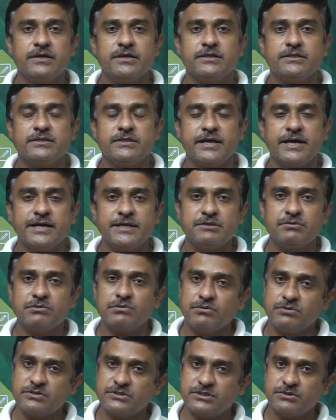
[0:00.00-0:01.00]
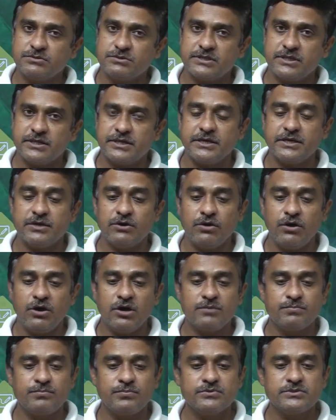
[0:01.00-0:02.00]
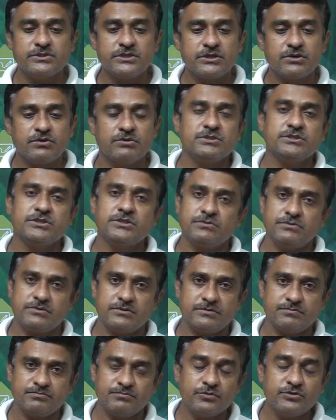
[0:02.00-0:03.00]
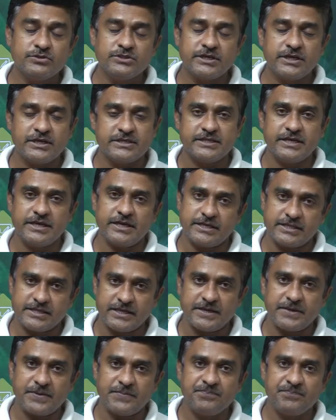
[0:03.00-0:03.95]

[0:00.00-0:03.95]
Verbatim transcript: दायित्व तो कौन से होते हैं और पूंजी कौन सी होती है पूंजी किसे कहते हैं